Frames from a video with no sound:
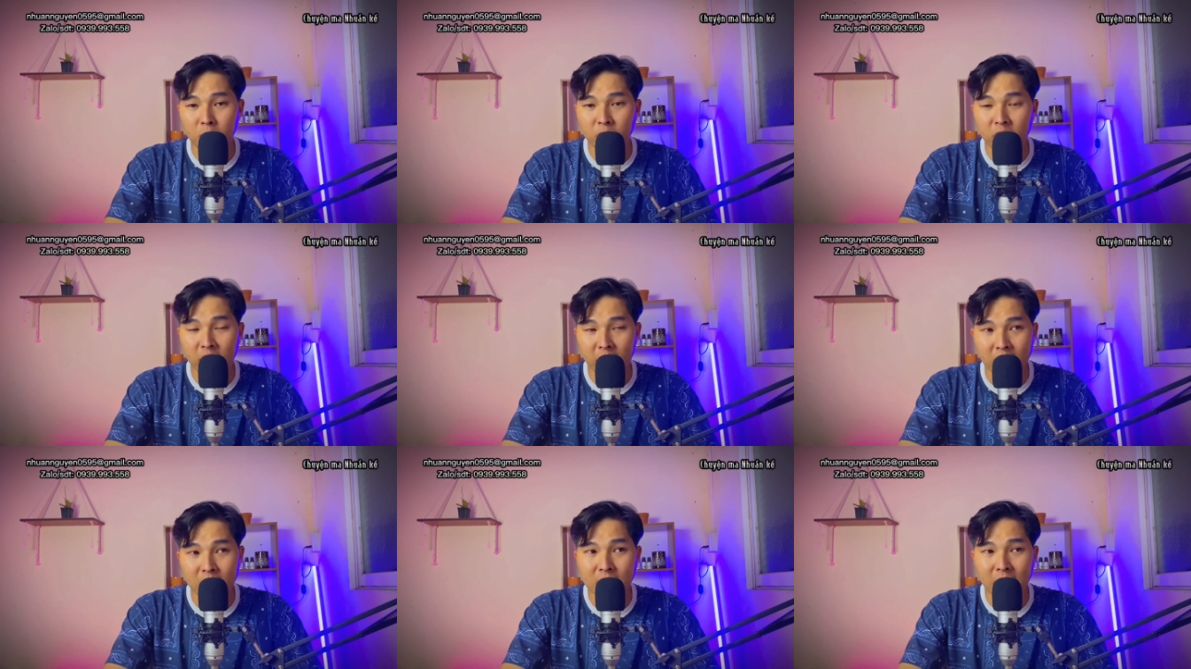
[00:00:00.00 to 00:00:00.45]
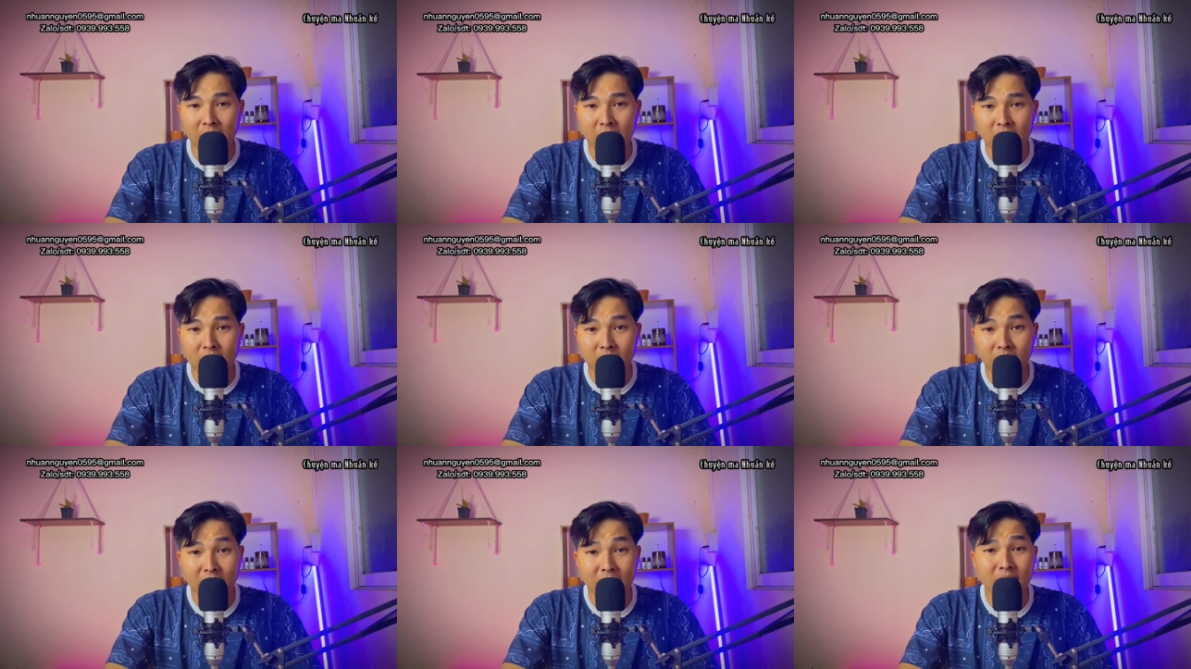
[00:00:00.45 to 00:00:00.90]
và hiện
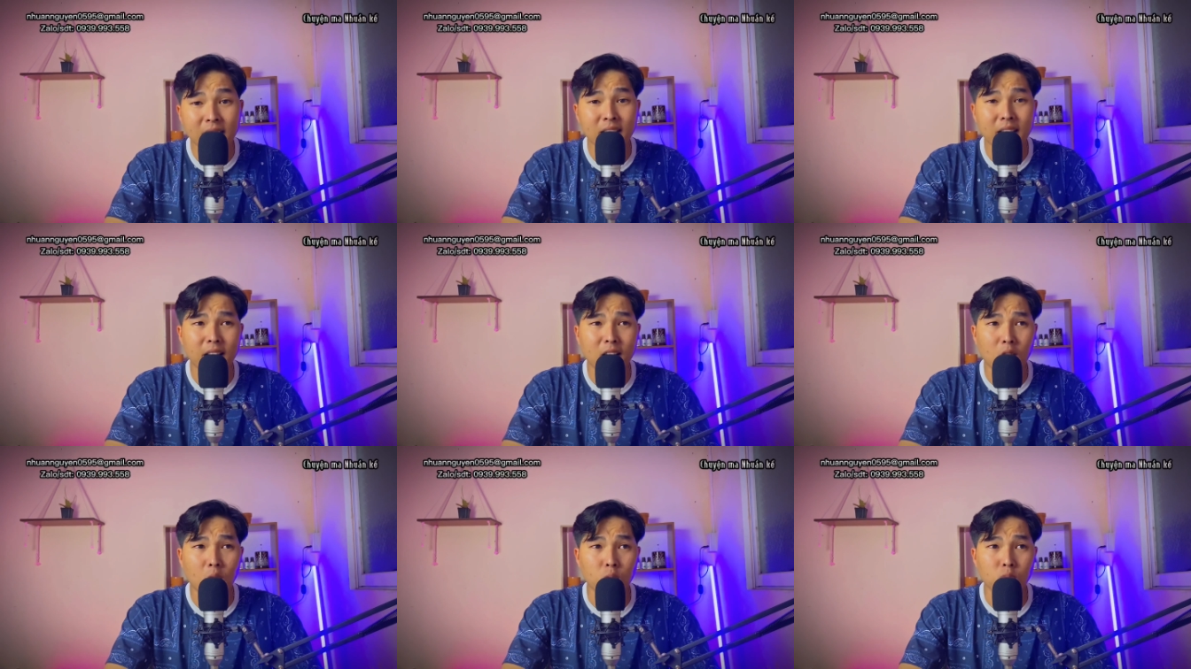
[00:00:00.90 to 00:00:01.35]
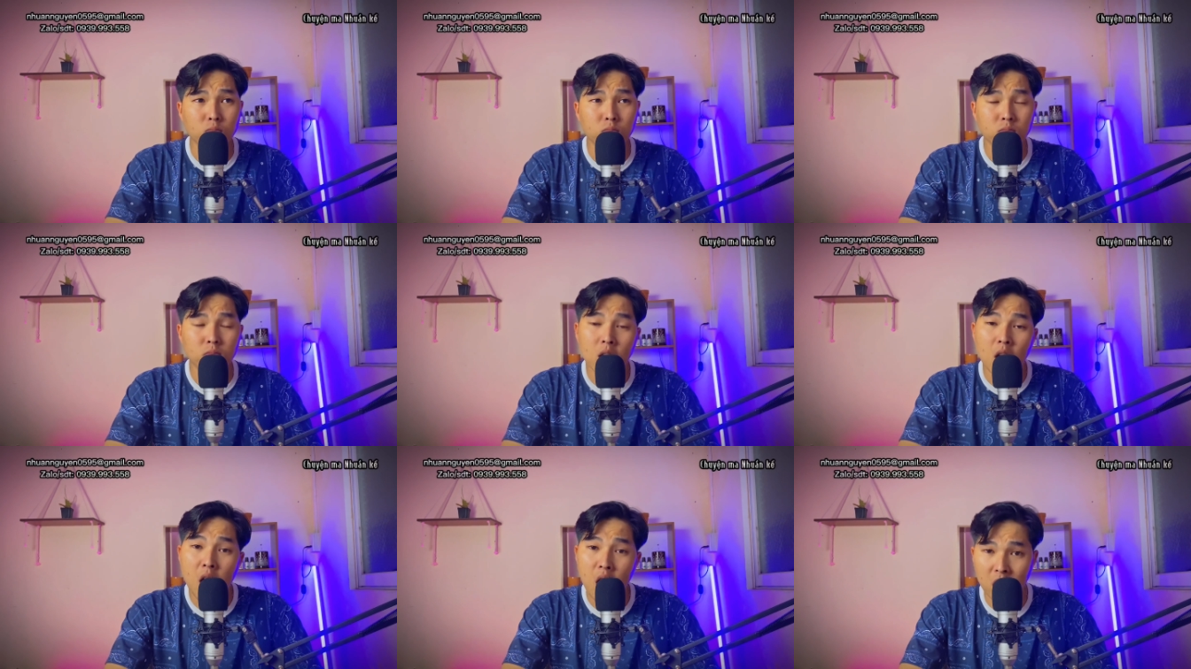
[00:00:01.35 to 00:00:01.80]
tại là cách là
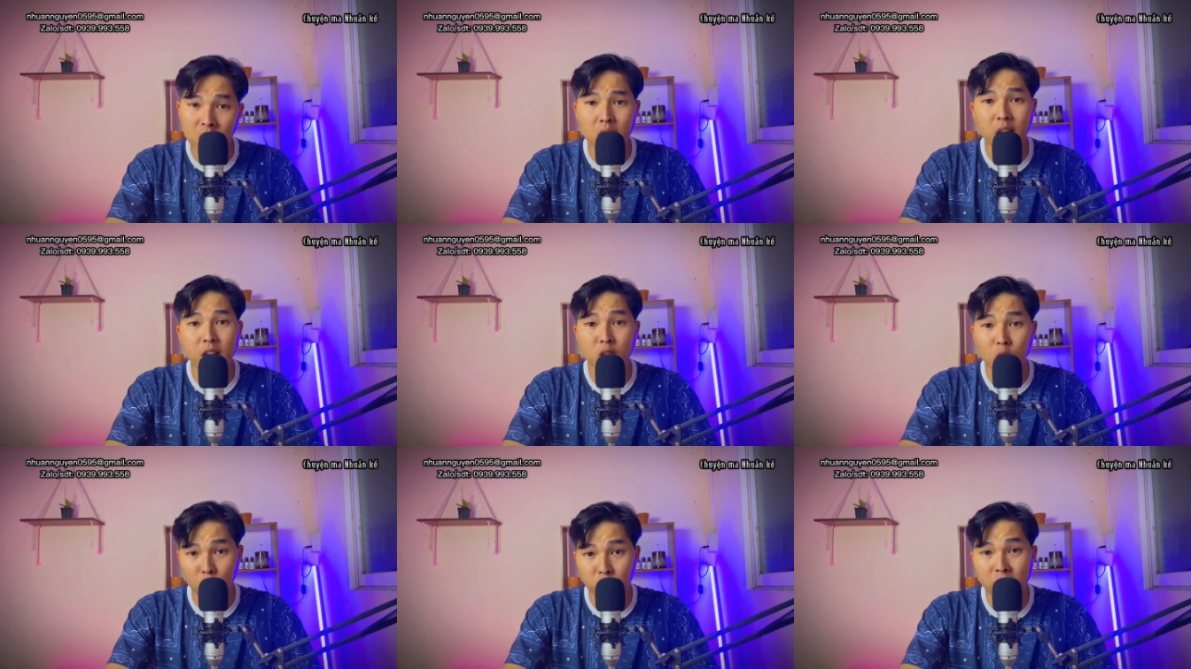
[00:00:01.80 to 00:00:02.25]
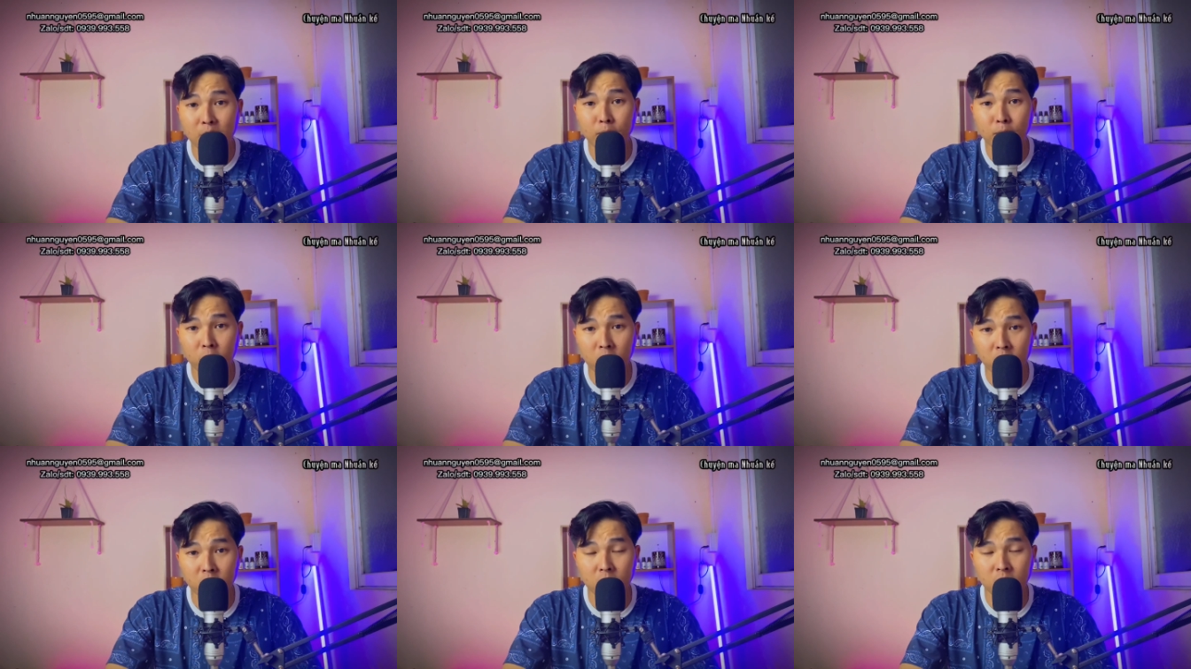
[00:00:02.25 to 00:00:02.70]
cũng hơn cả chục
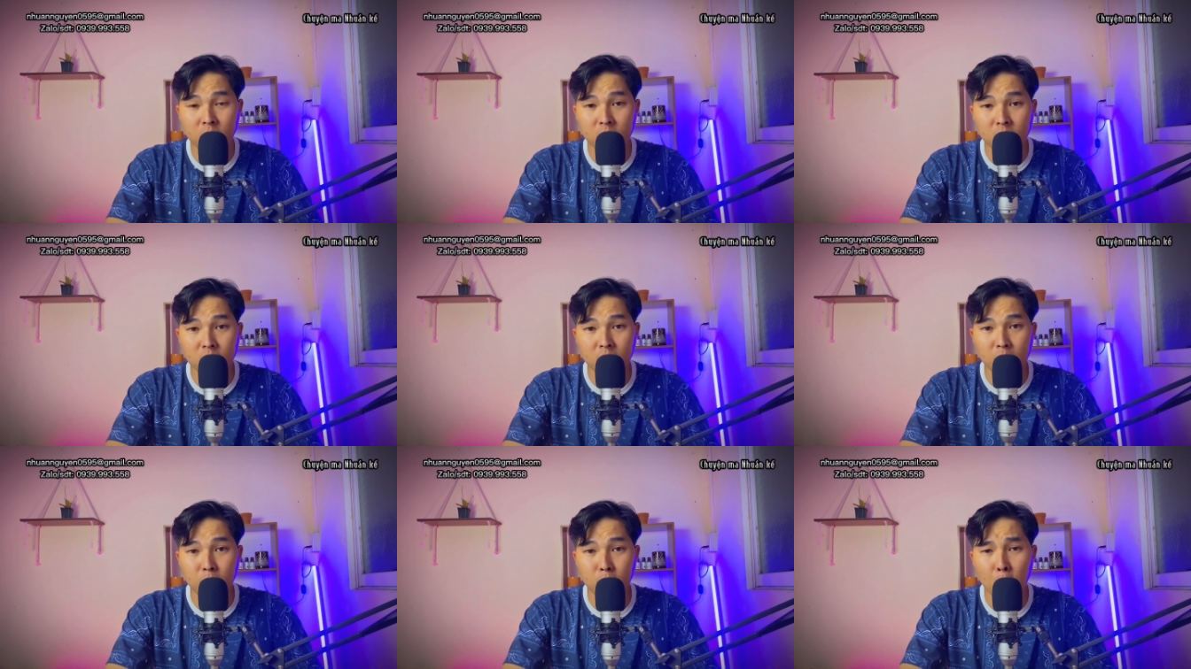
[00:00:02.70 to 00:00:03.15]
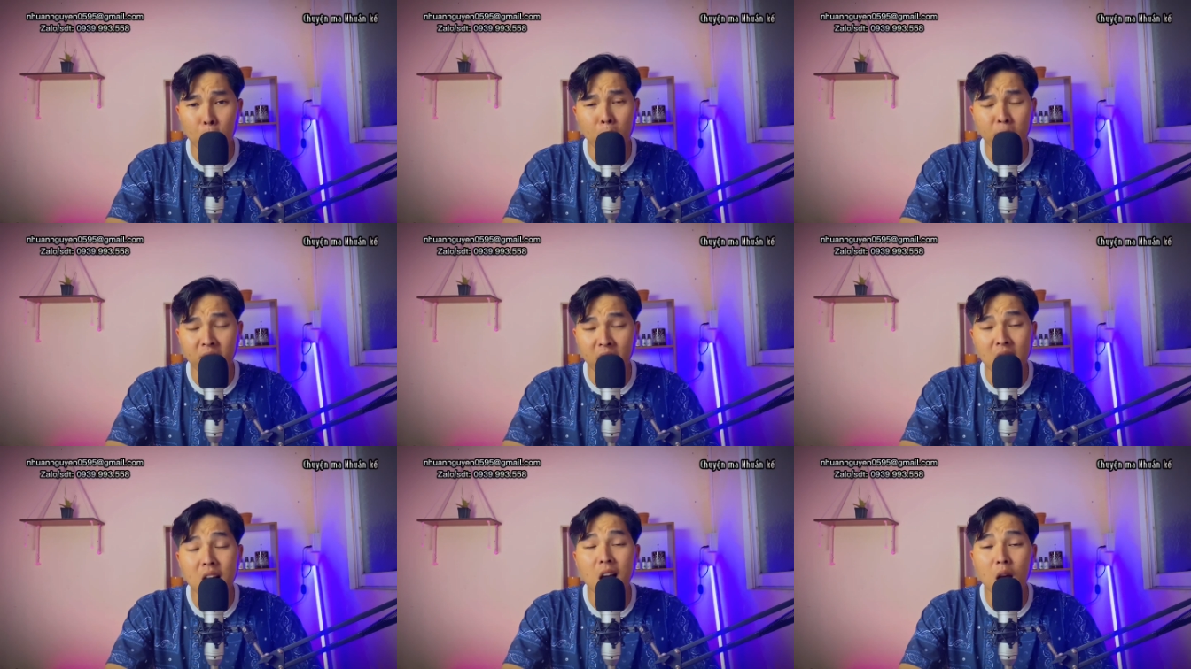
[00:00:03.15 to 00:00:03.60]
năm rồi mà
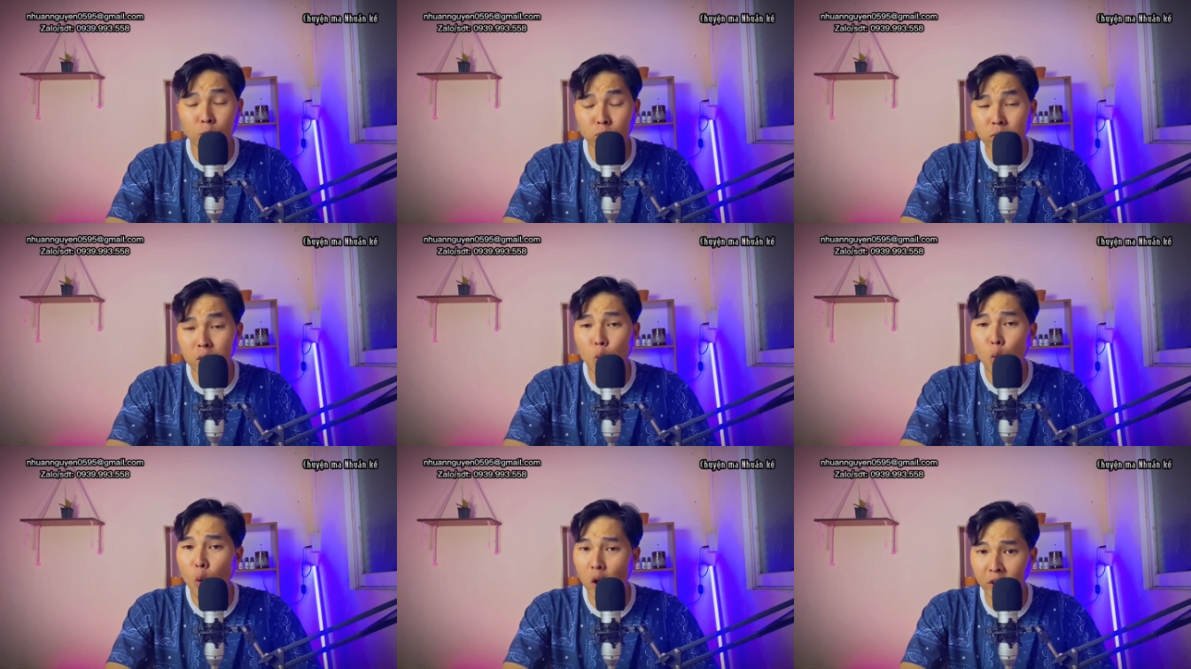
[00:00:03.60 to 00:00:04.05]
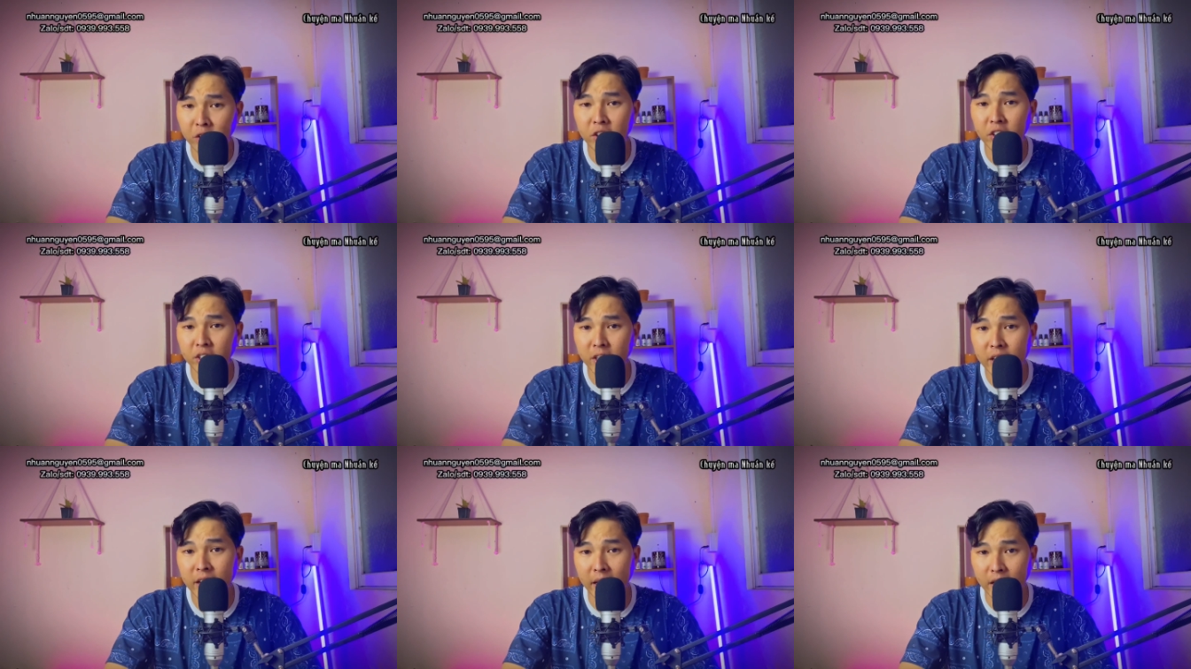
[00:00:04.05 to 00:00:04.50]
mình vẫn không thể quên
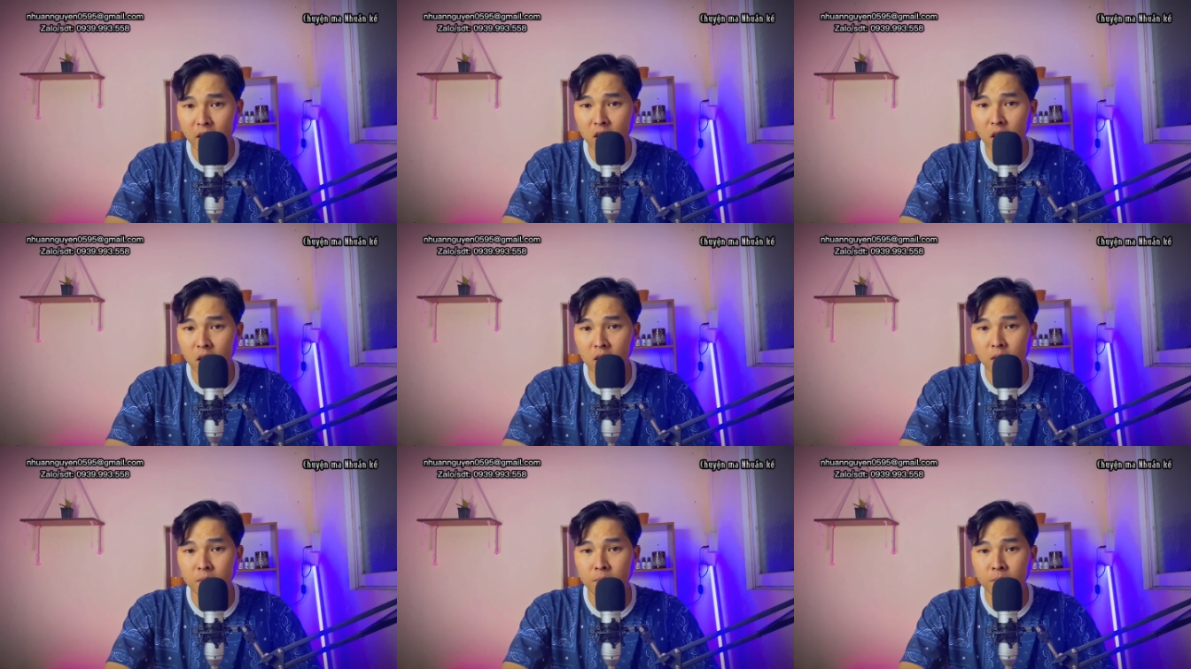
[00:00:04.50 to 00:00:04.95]
được cái cảnh đó